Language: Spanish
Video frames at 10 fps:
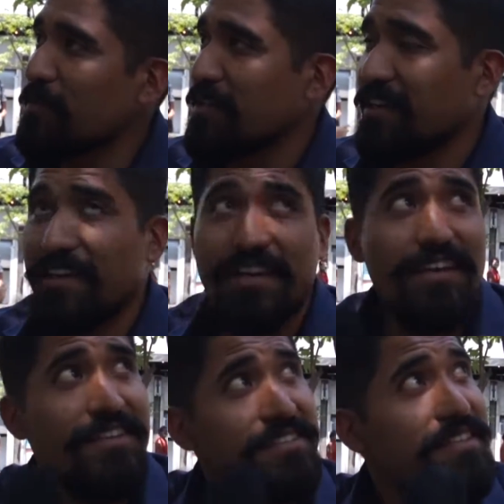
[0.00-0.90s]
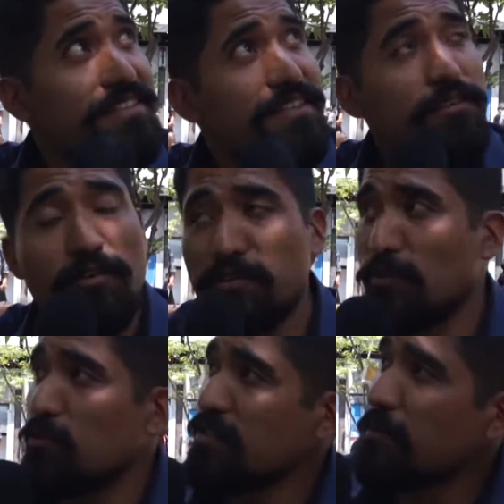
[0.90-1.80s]
porque este diseño lo
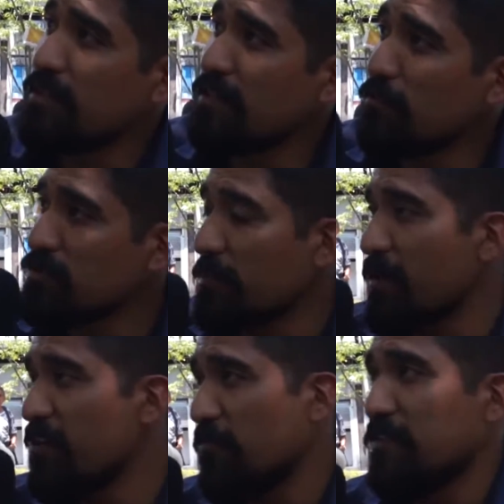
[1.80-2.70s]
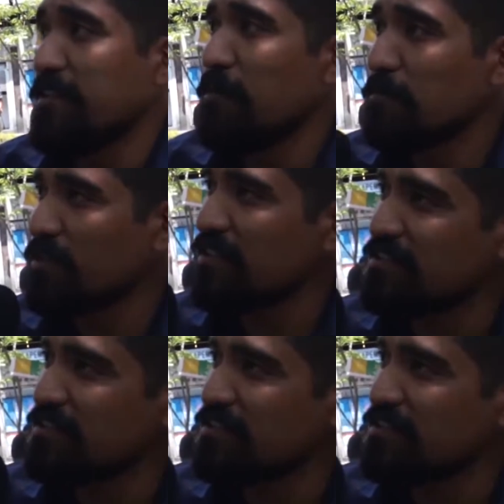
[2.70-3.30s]
hizo justamente Gustav Eiffel, el mismo que